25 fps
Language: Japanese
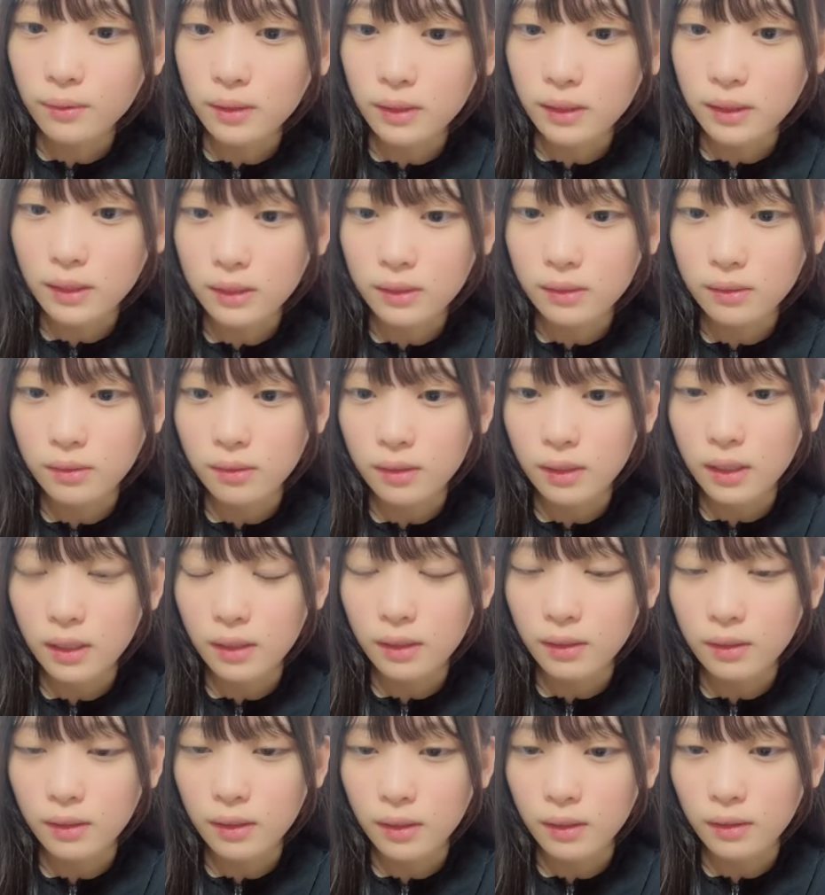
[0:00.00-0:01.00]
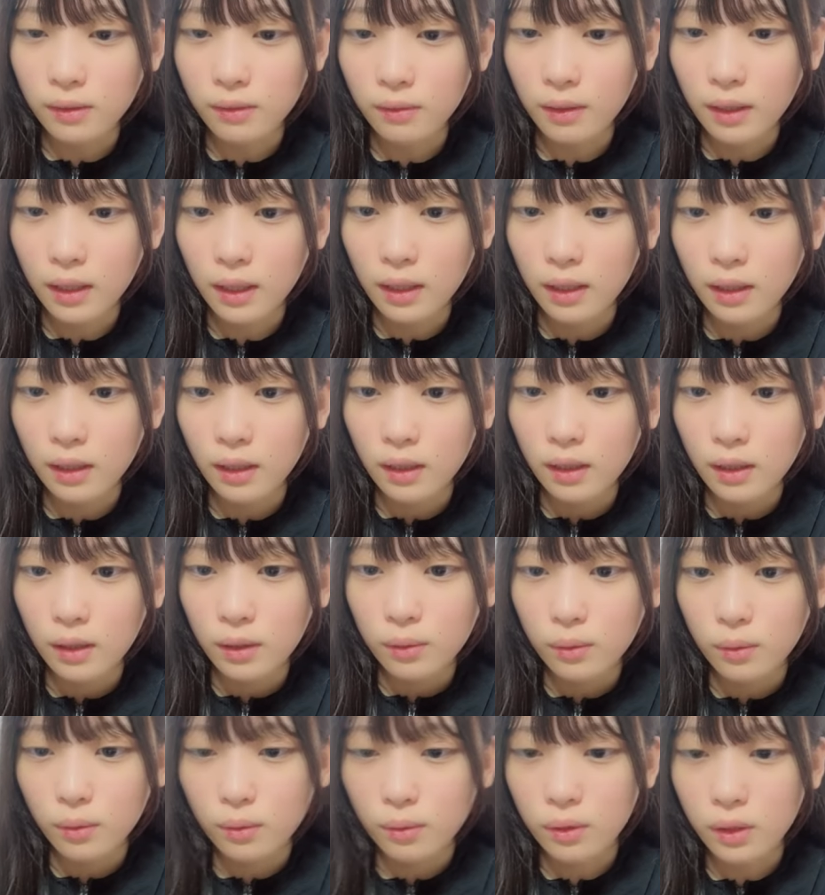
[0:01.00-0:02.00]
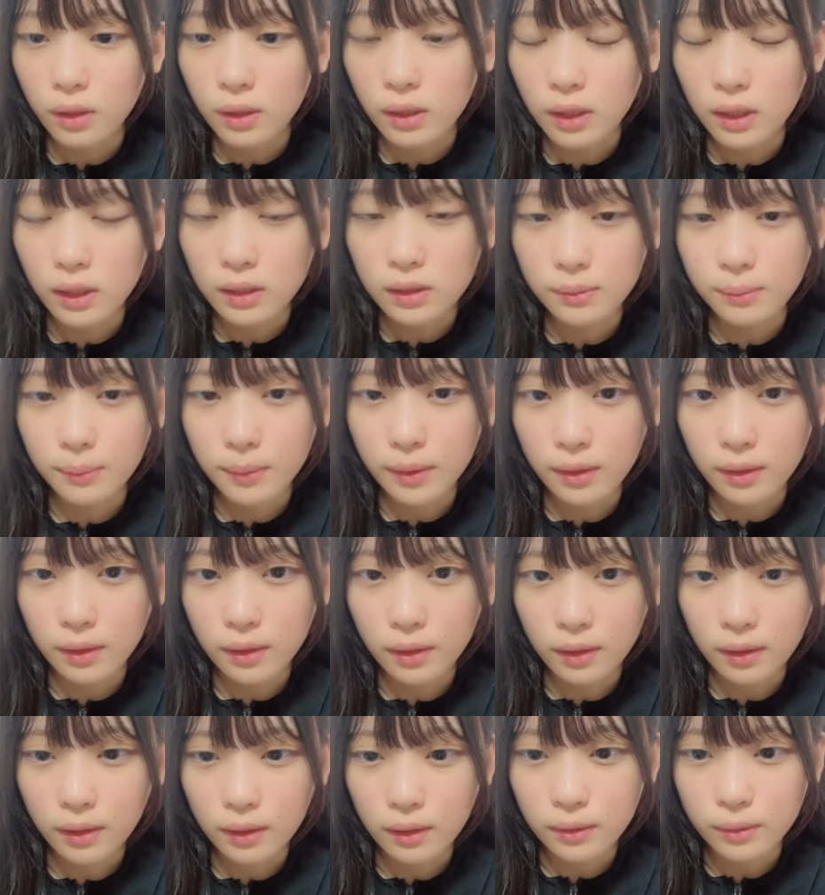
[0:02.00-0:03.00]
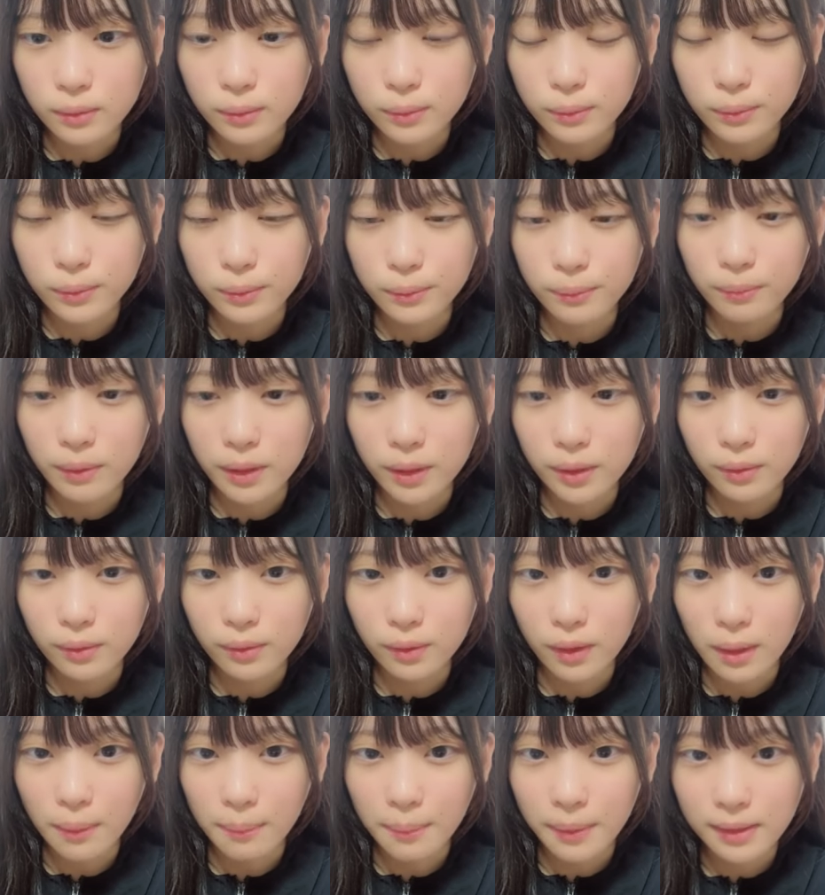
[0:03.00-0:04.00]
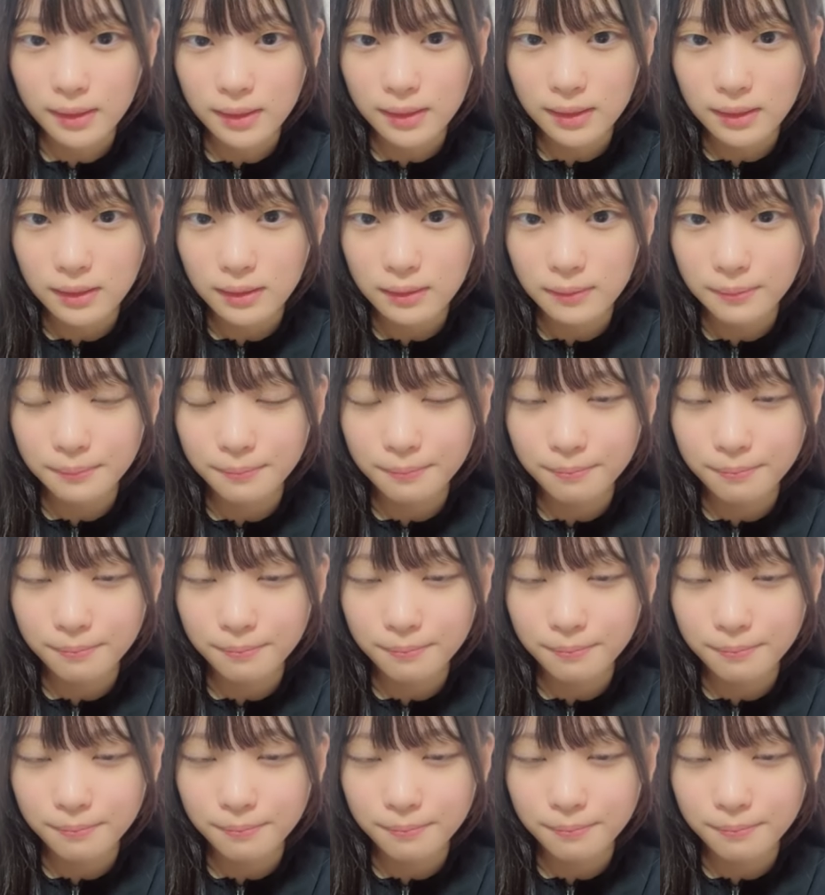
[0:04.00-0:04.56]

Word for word: に一緒に出るっていうのは今回が初めてだからそう見届けます